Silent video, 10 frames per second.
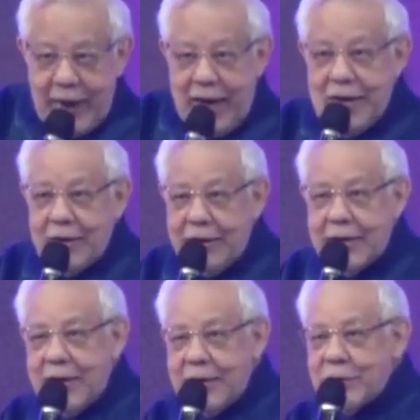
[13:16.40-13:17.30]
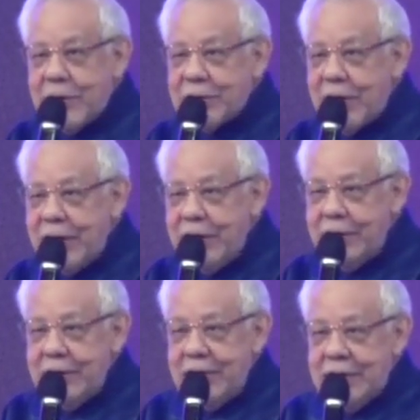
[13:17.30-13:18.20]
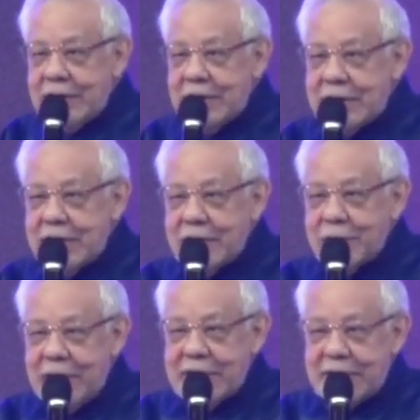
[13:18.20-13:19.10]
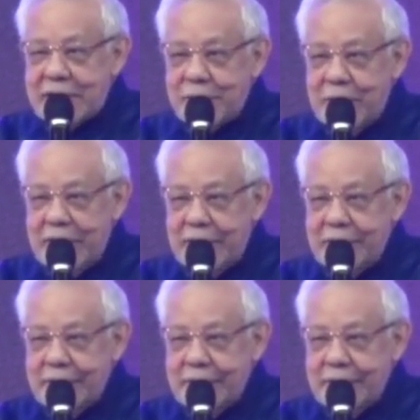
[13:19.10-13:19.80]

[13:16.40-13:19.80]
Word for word: Enak lihat anak-anak sore-sore ini. Senang-senang, suka cita semuanya.